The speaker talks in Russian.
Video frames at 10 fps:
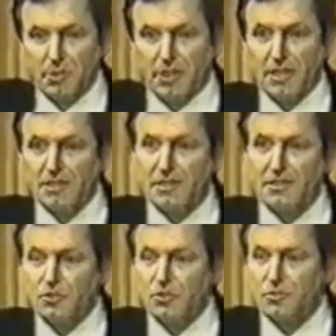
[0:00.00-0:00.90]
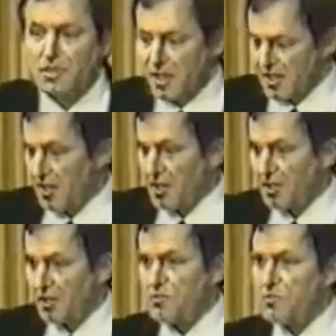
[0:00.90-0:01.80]
мы к планете относимся
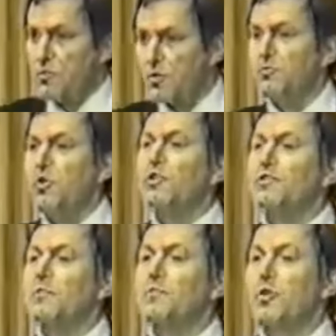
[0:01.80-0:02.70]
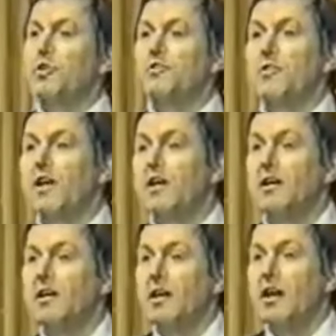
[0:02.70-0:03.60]
как к, к мертвой
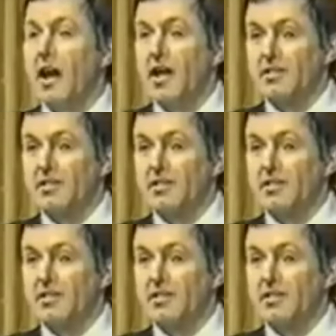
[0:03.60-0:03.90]
почве,